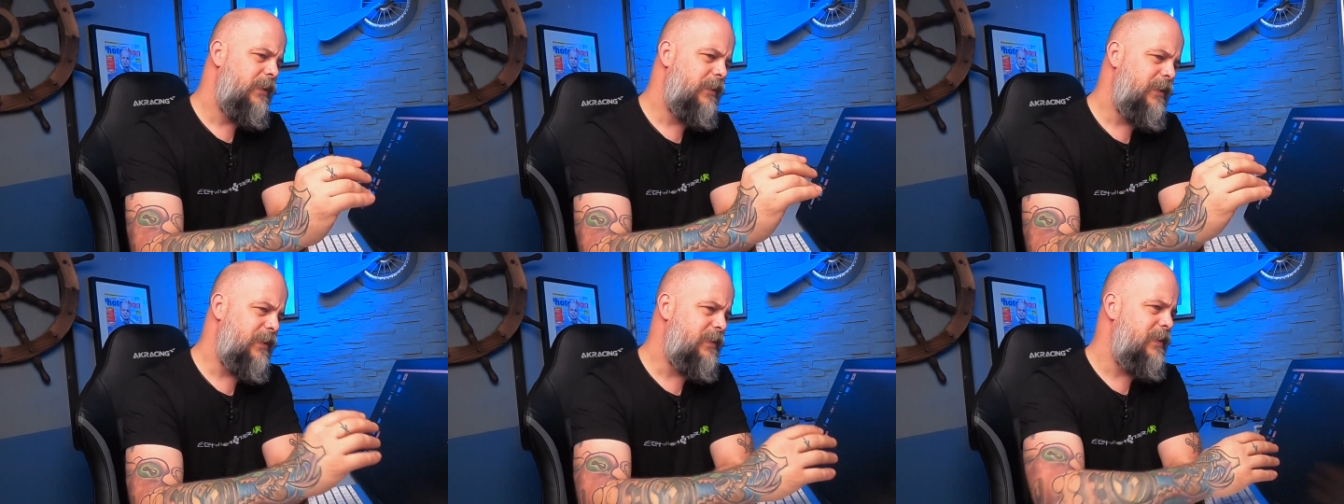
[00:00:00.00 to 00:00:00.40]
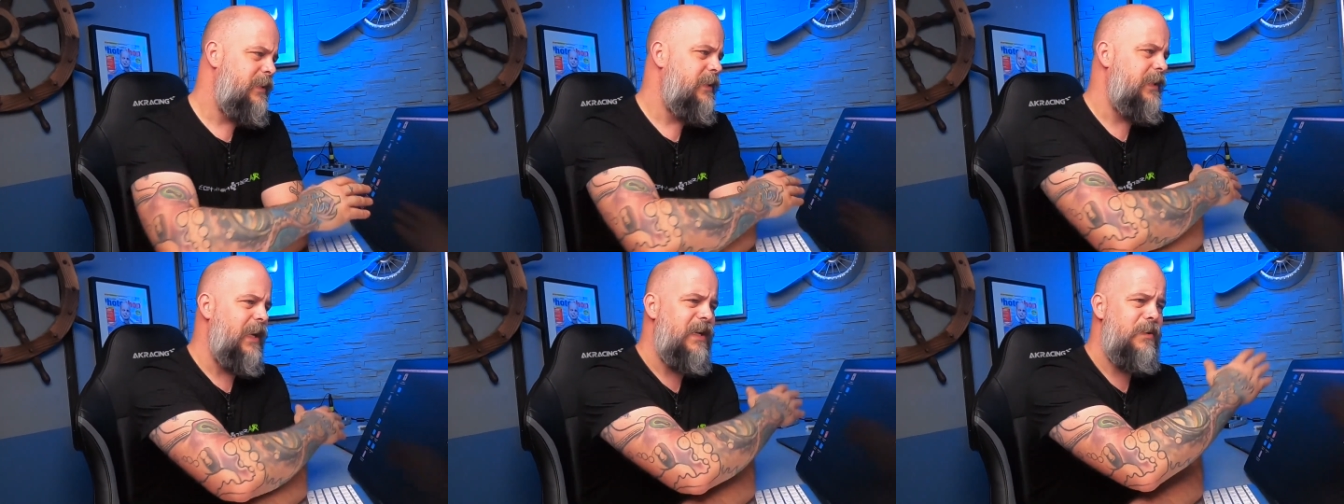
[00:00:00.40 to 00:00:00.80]
dass
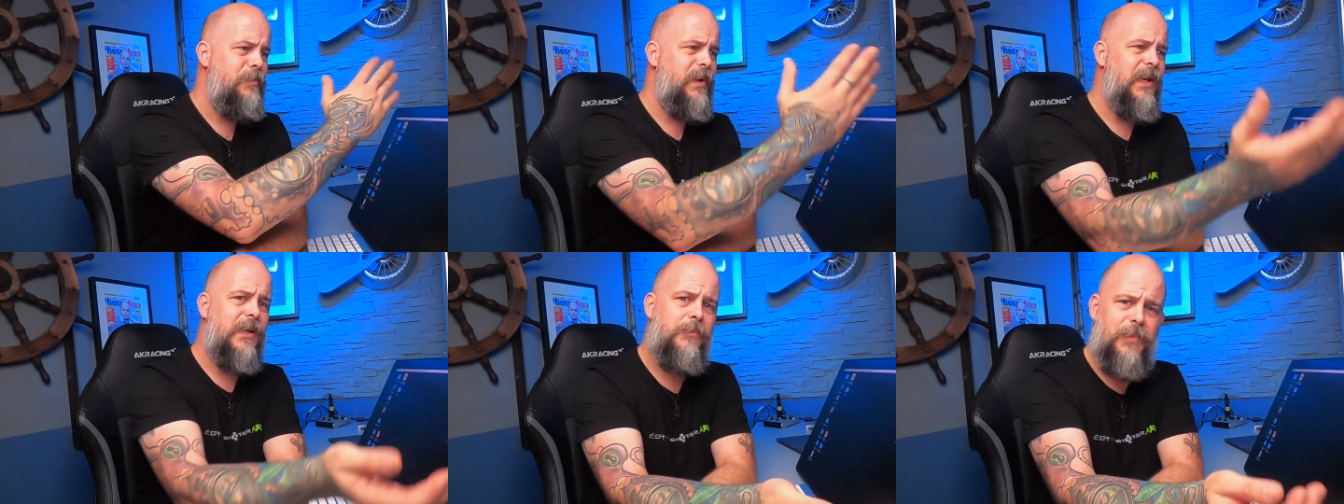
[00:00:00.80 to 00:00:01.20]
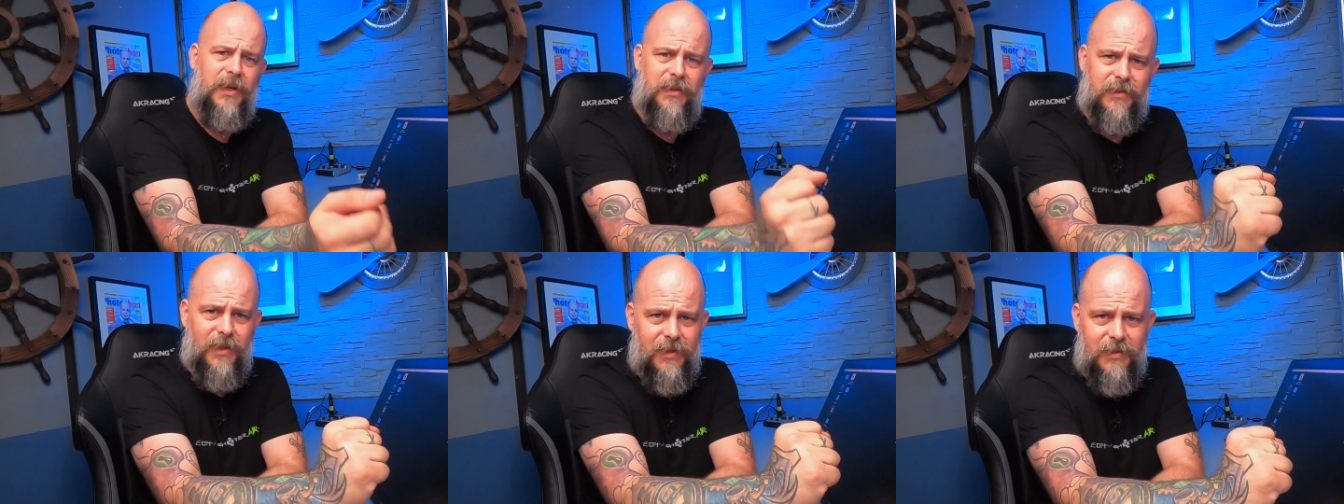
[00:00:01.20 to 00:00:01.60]
ich keine
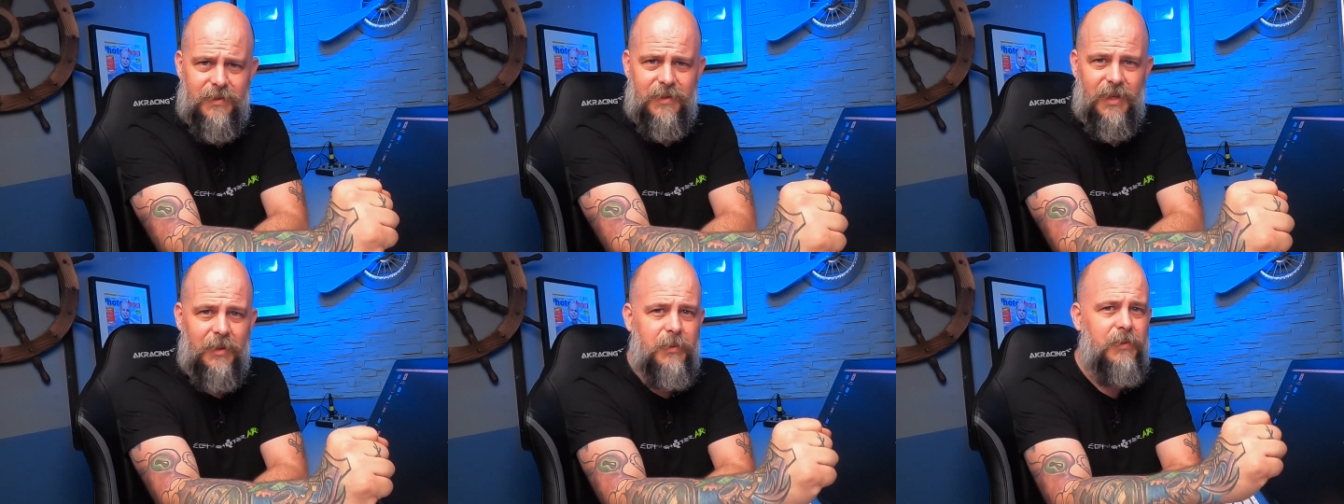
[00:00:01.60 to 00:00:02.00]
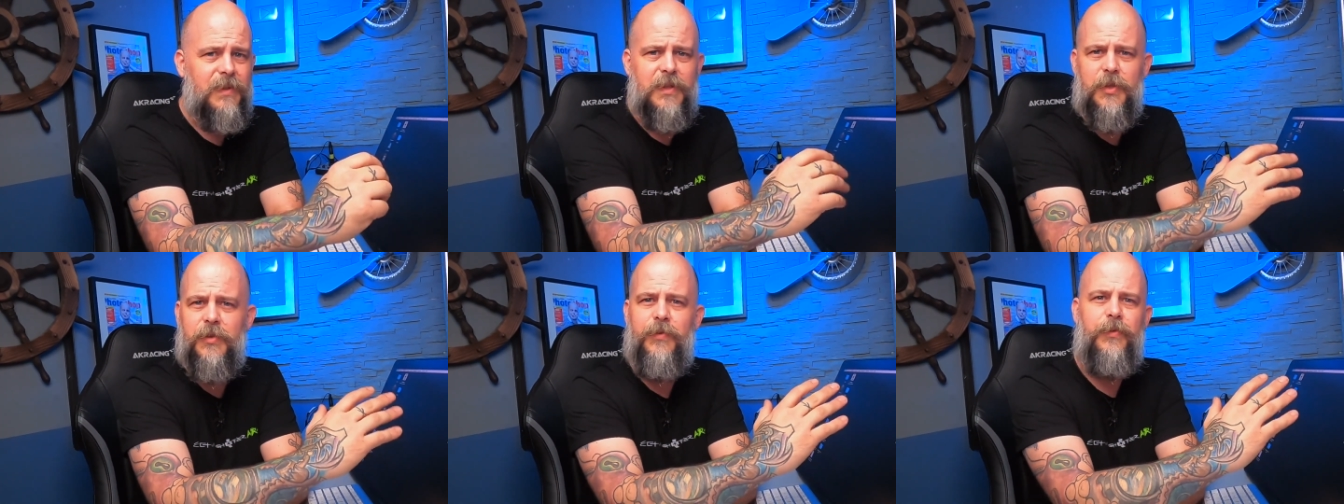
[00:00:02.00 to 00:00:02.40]
belegbaren Tasten habe,
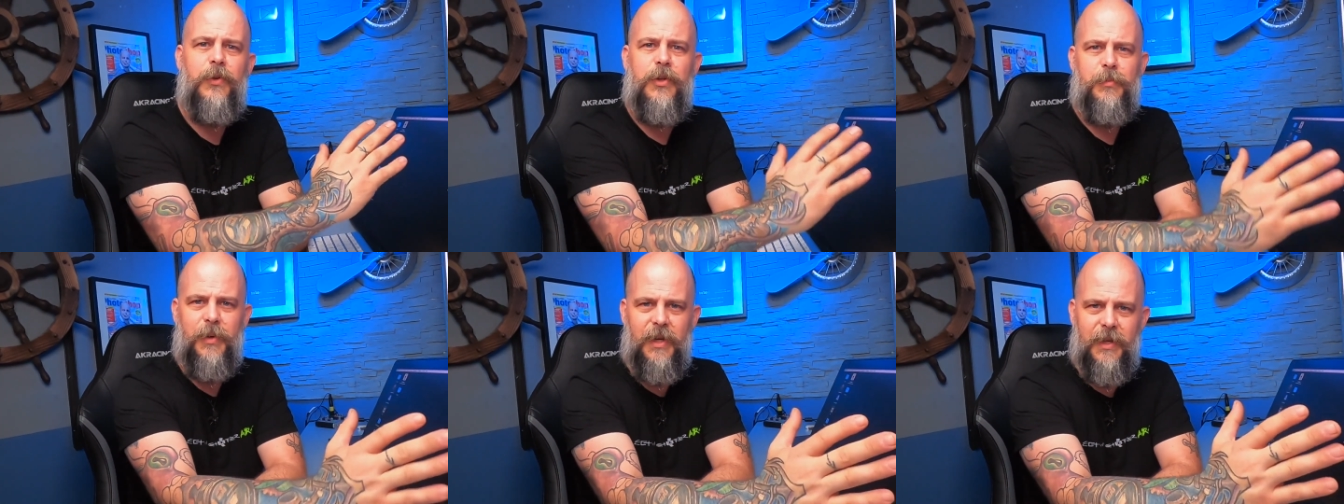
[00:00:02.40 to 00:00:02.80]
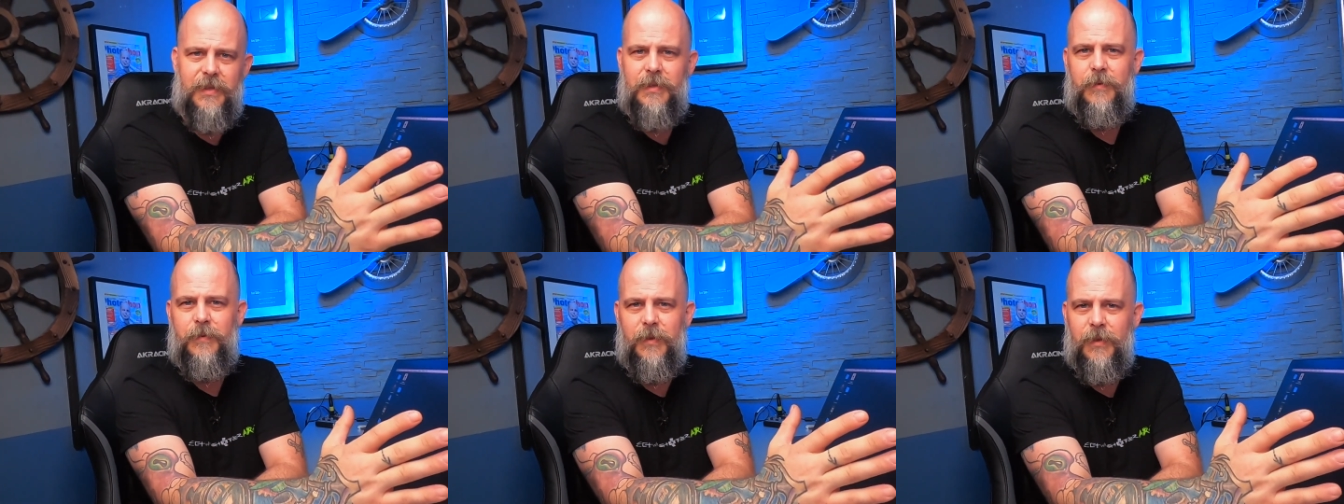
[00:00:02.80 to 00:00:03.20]
was ich furchtbar
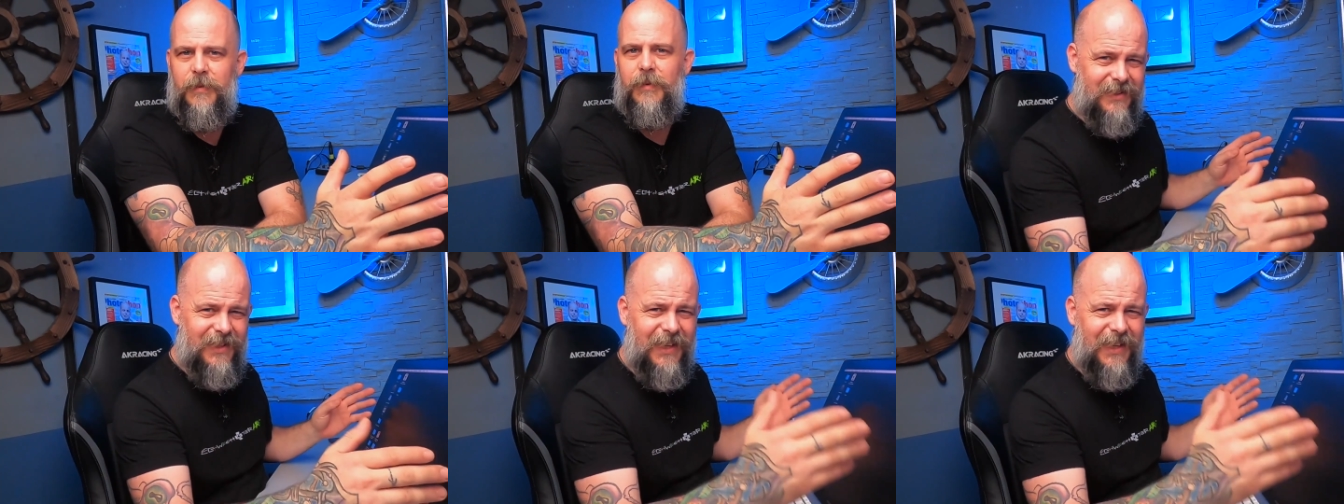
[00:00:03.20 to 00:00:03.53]
ätzend finde.